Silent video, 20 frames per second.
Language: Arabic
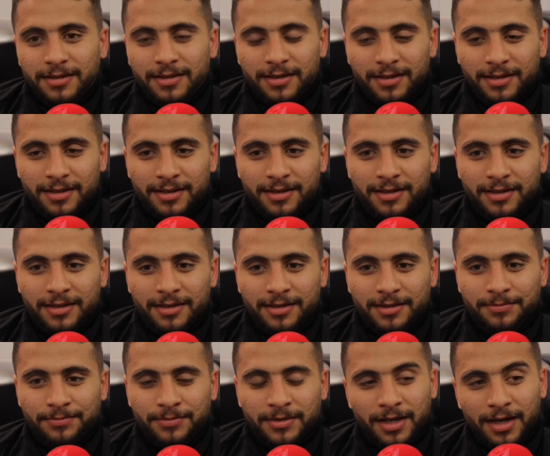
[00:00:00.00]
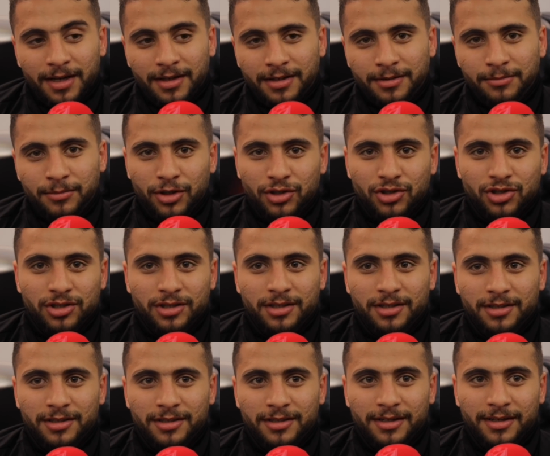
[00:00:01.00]
آه، يعني ماتش
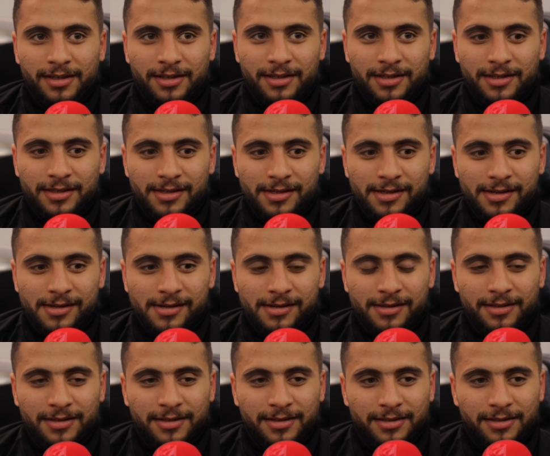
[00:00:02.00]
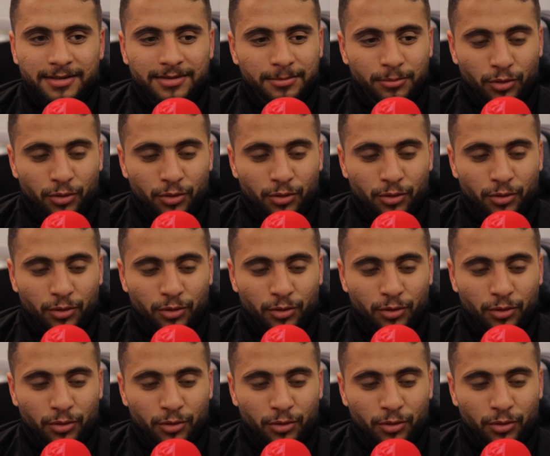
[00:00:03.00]
آه،